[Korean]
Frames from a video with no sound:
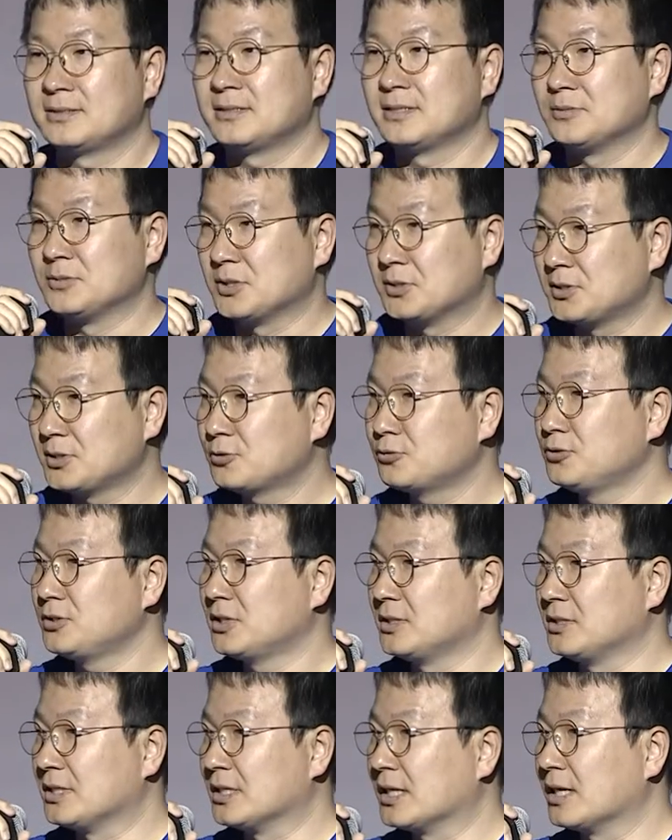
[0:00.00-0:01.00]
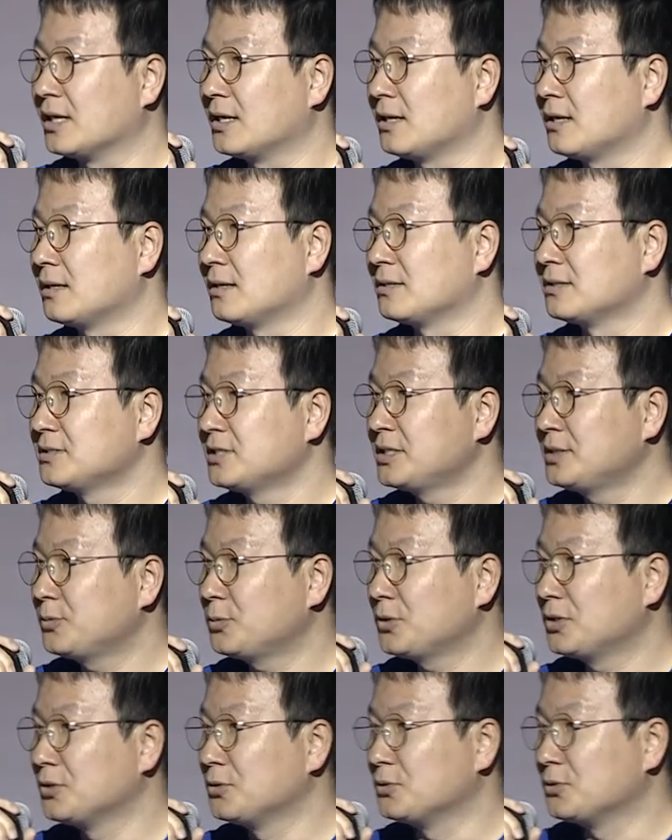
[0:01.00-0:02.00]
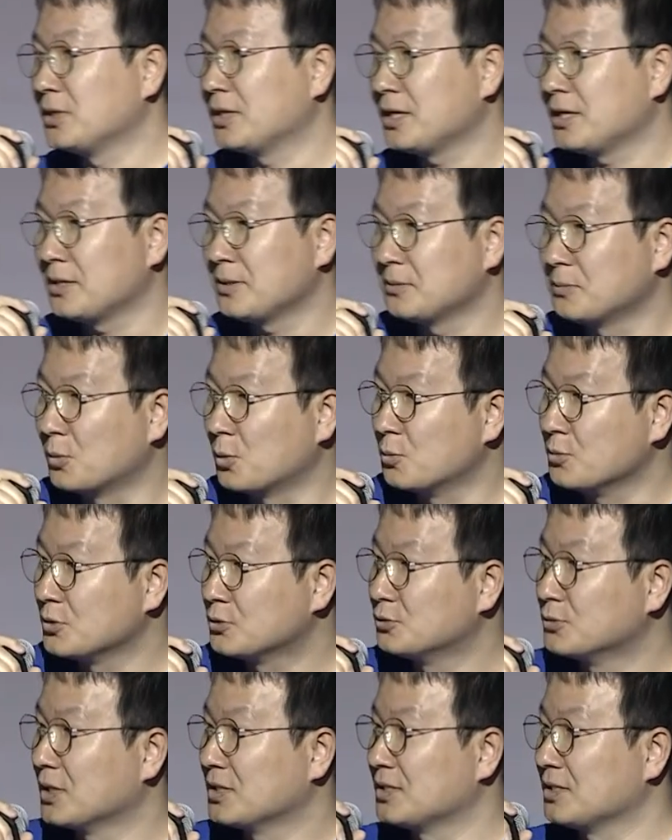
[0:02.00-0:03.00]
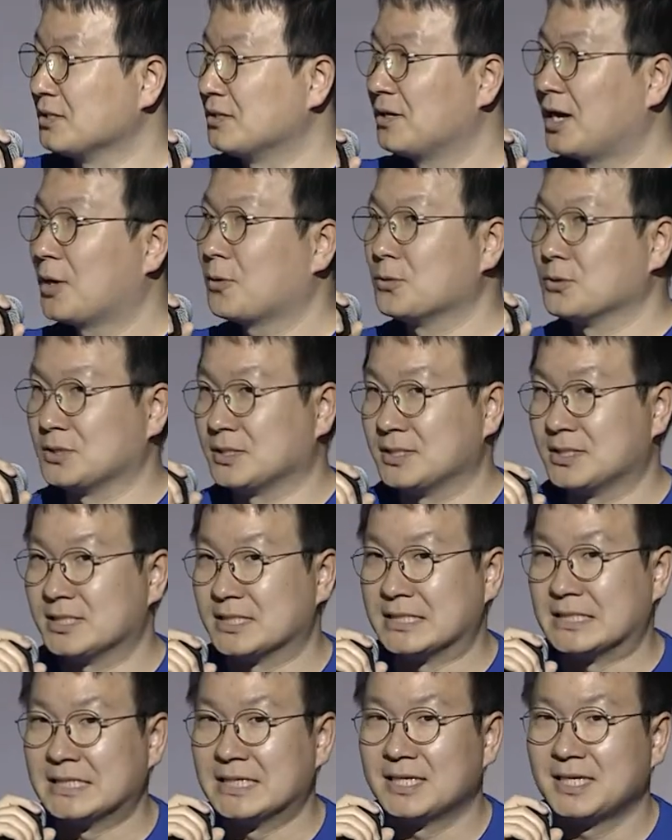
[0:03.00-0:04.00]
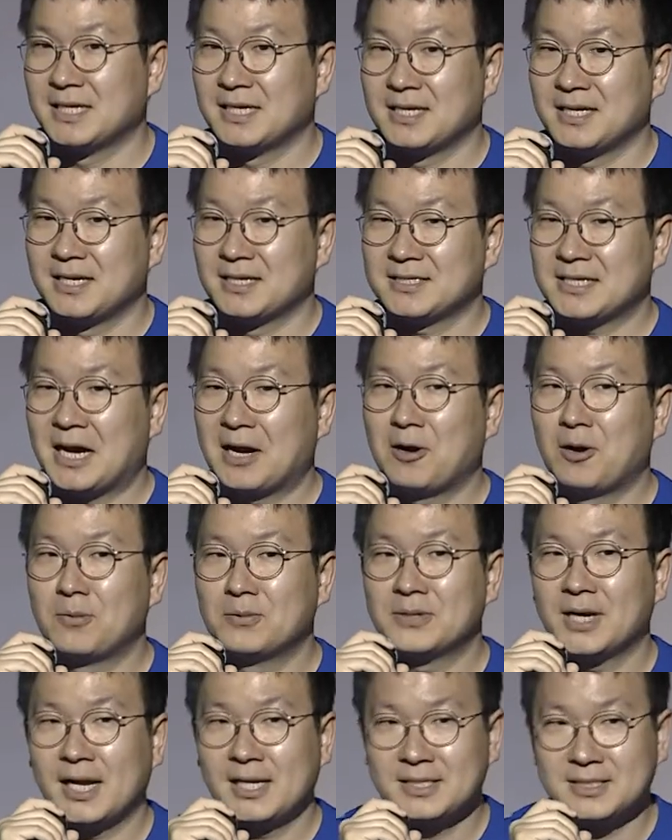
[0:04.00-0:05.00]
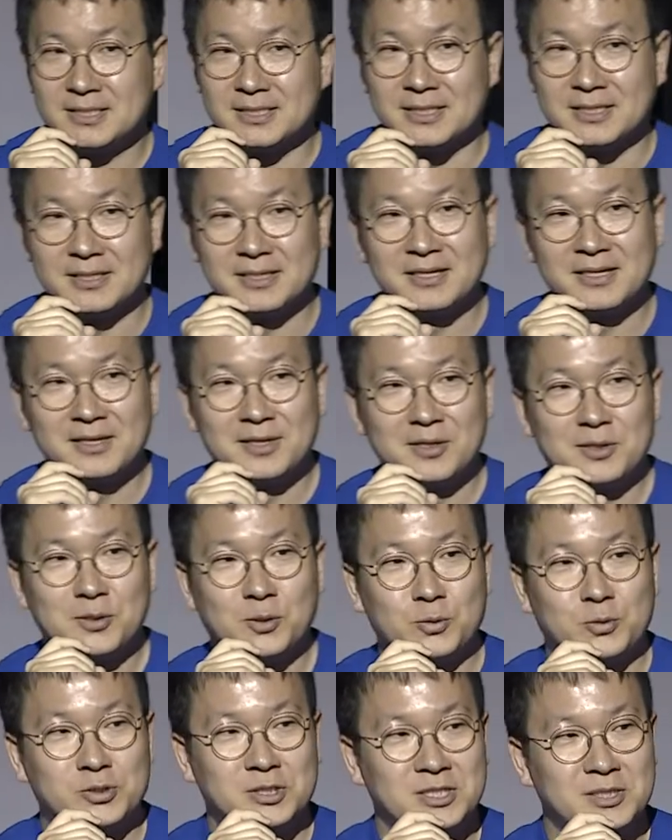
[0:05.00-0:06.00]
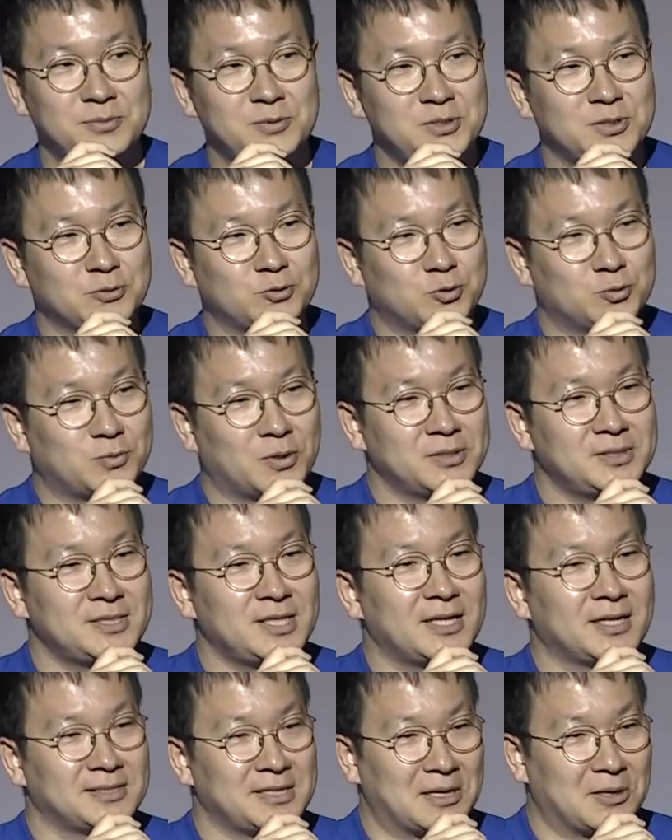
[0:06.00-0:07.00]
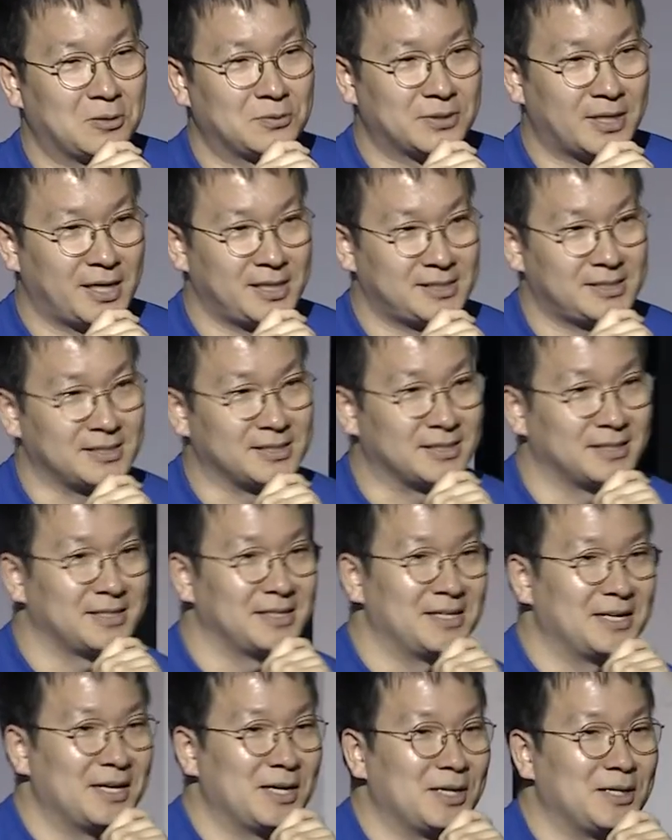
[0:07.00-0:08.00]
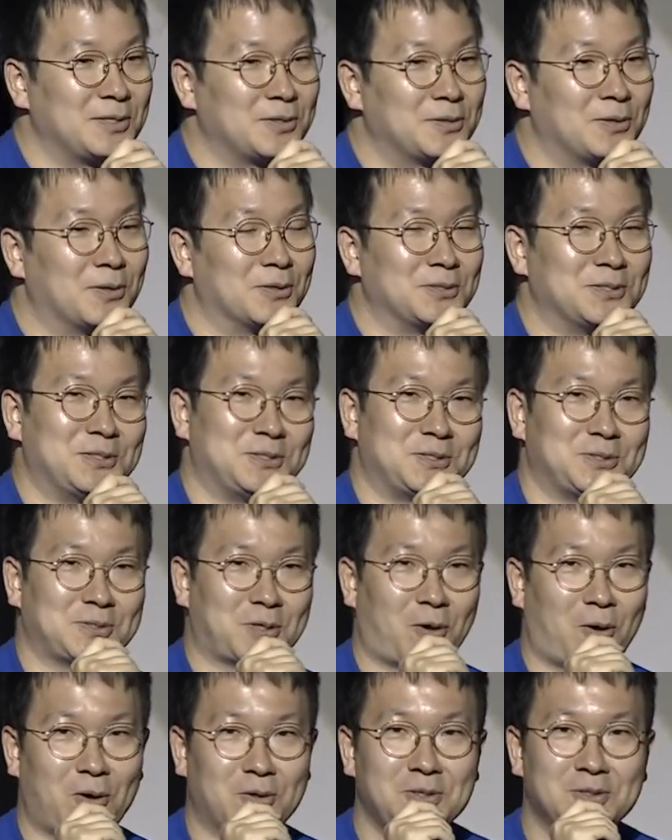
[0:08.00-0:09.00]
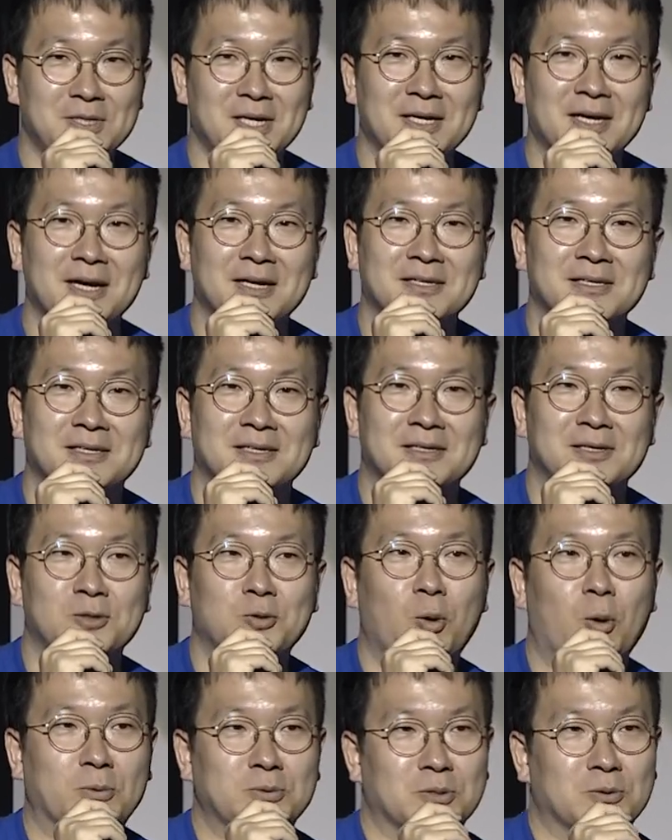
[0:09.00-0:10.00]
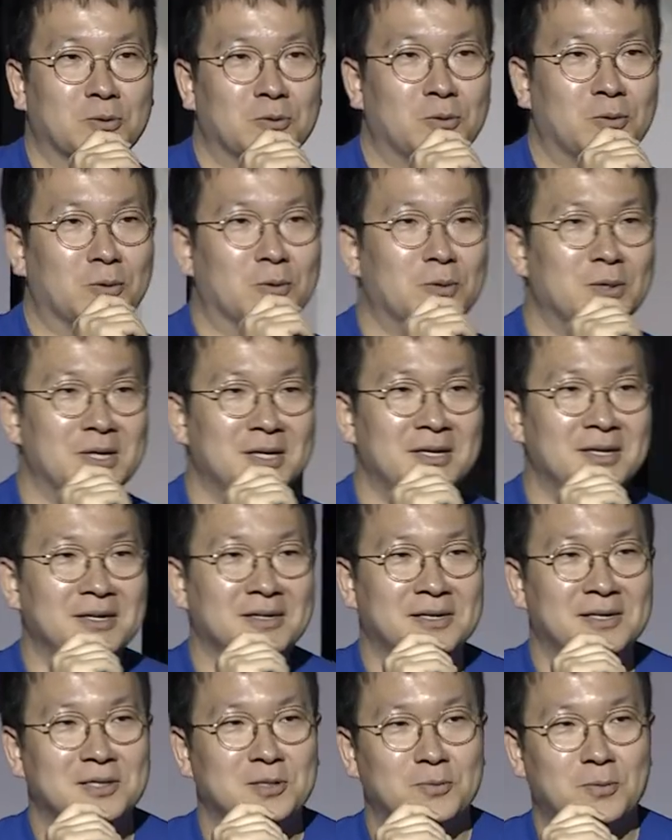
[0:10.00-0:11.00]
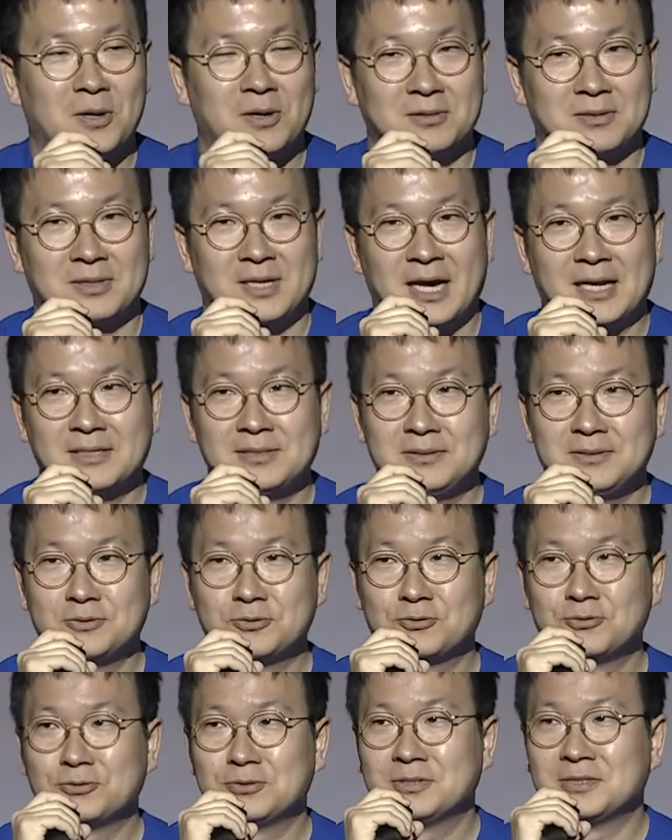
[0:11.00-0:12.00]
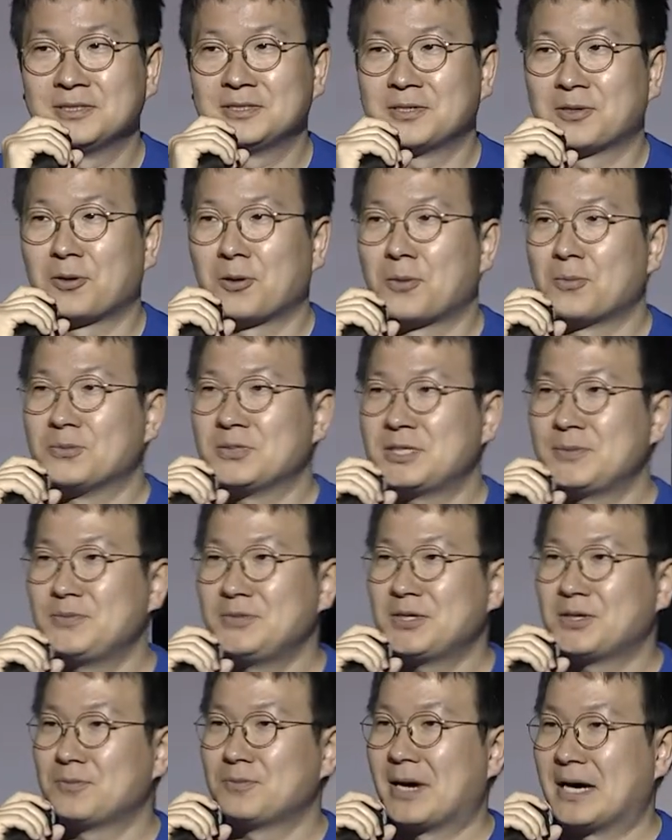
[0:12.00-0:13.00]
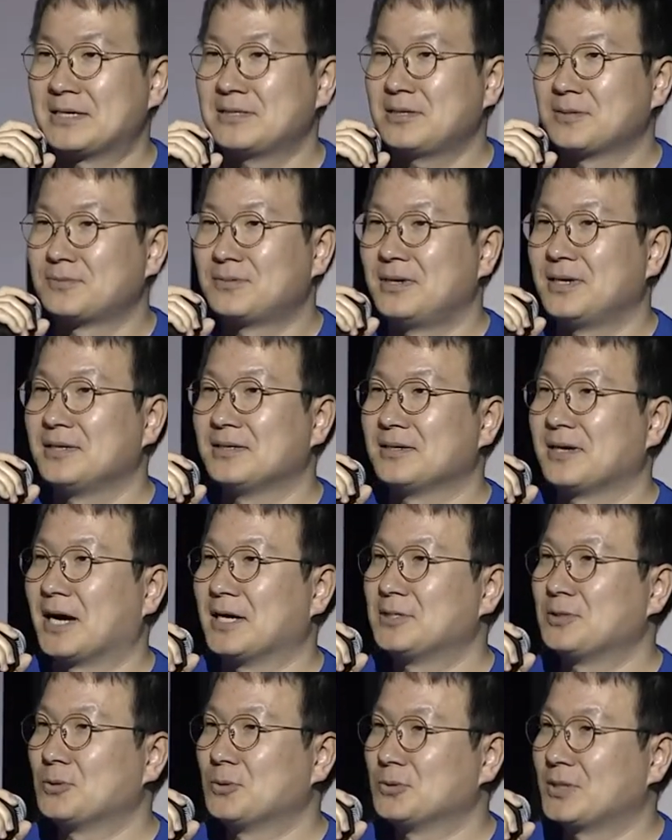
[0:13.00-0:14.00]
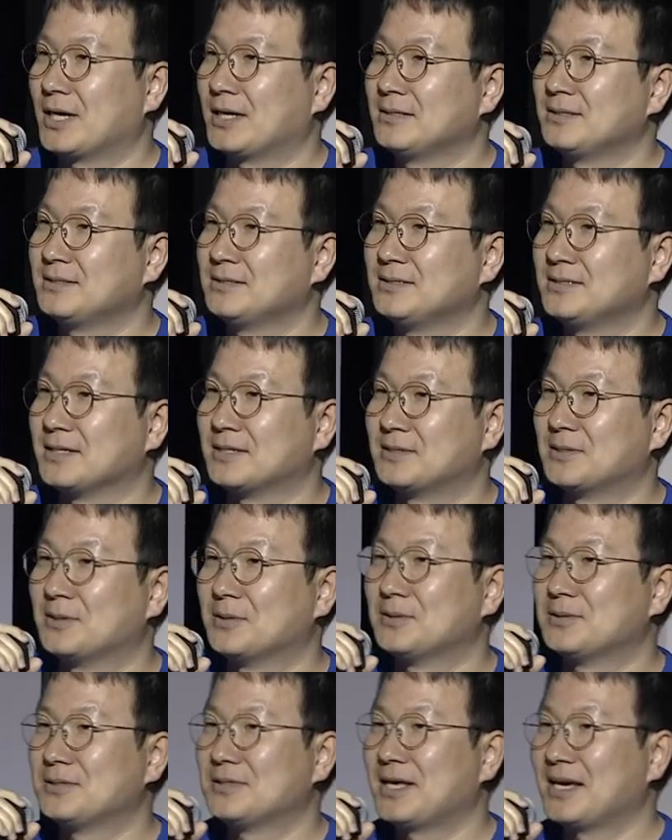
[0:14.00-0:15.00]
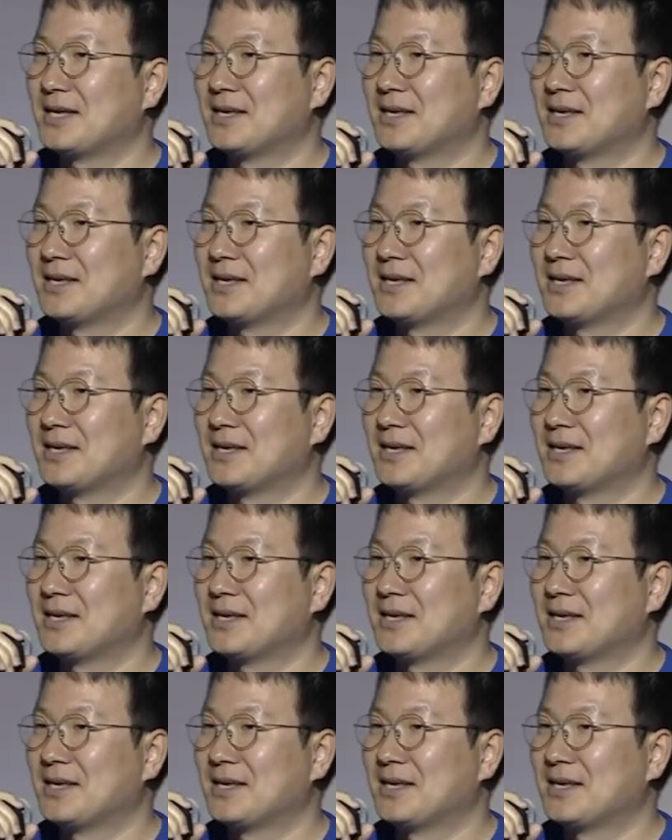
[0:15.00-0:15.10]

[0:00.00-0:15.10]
지금 2019년이니까 15년 뒤에 뭐 미국에서 일을 하고 있을지 창업을 할지 그것도 심지어 두 번째나 창업을 할지 이런 거는 전혀 생각이 일도 없었고 그래서 막 다른 누구들처럼 10년 마스터 플랜을 가지고 사는 이제 그런 스타일의